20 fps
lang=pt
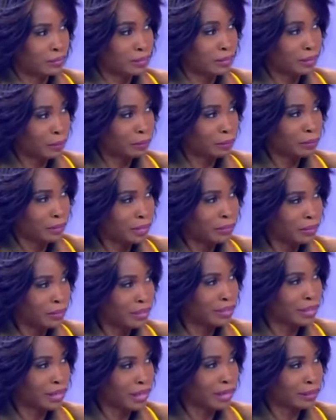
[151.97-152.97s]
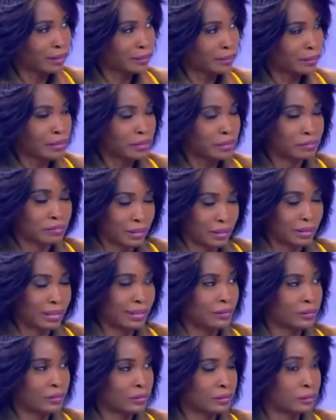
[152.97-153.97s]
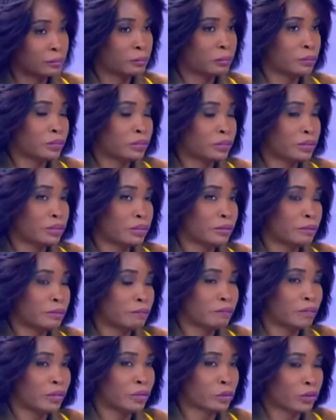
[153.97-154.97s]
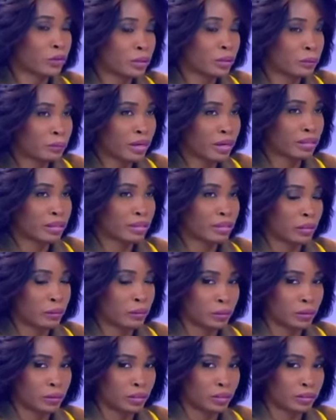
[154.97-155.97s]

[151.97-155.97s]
Imediata e valente, porque eu estou lembrada na altura,